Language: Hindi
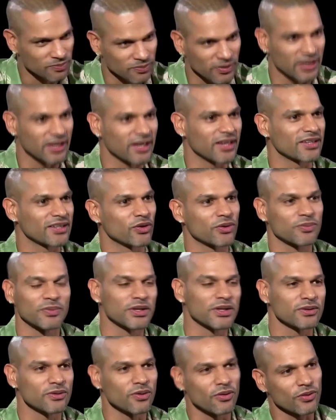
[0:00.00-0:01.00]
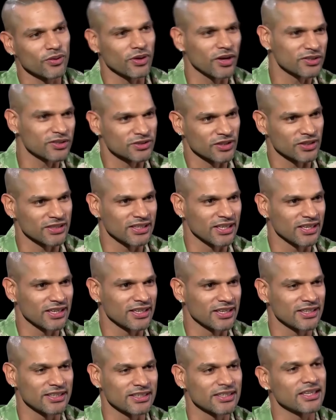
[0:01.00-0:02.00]
पहले आएंगे और भी ओ यार शादी कर
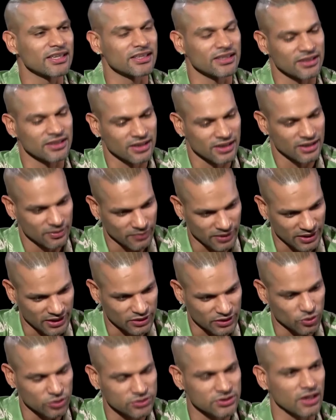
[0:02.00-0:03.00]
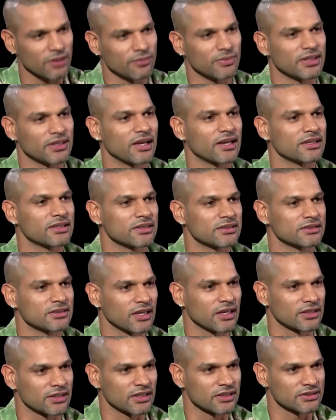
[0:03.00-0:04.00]
ले ये नहीं पहले एक दो साल बिताएं
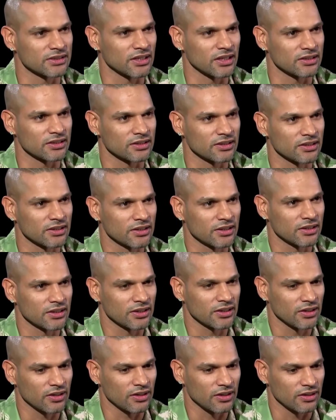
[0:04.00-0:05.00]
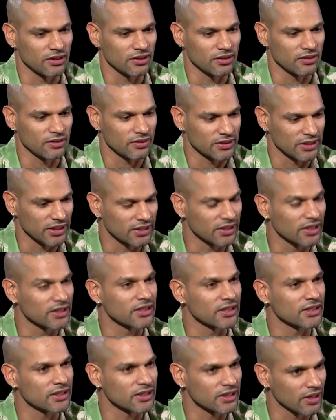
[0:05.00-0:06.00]
इंसान के साथ आ,
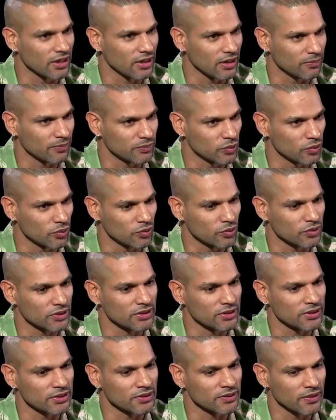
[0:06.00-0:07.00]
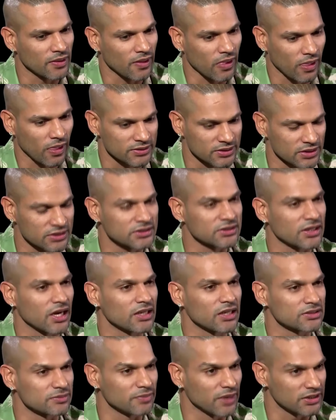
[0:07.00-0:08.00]
देखें कि क्या आप दोनों की
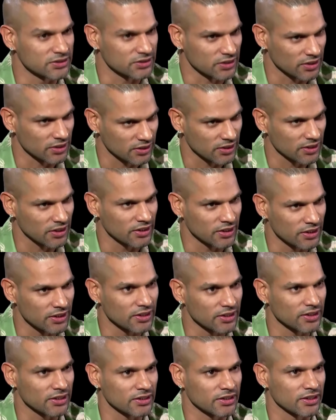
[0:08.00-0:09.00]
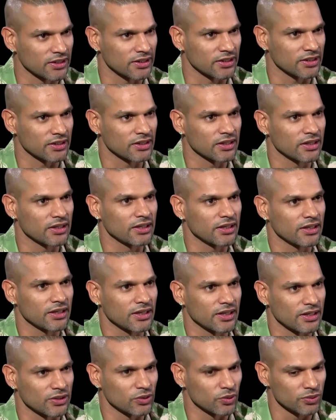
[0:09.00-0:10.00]
संस्कार मैच करते हैं नहीं करते
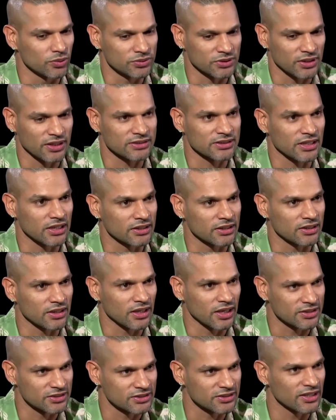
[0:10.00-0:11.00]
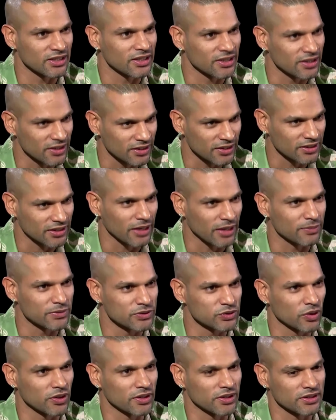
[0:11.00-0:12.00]
एक दूसरे के साथ अच्छा टाइम
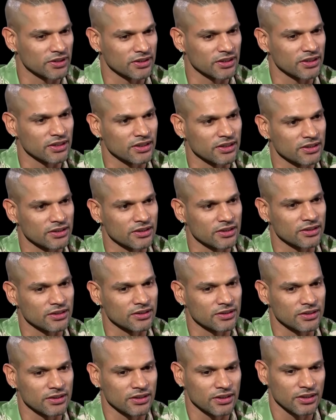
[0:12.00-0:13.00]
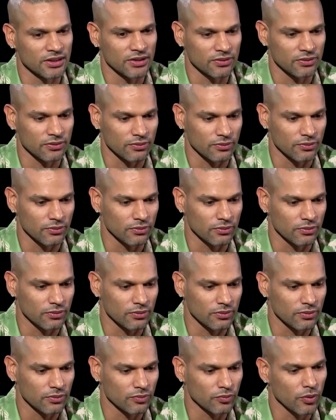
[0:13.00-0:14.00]
एंजॉय करते नहीं करते तो
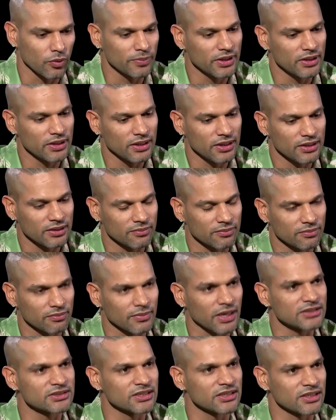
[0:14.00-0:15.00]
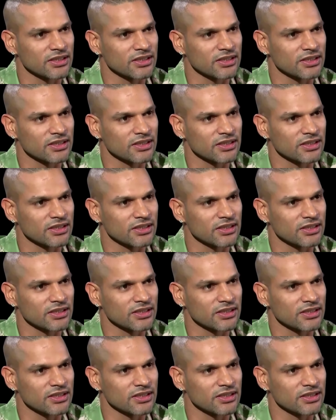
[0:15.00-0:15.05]
वो भी एक मैच की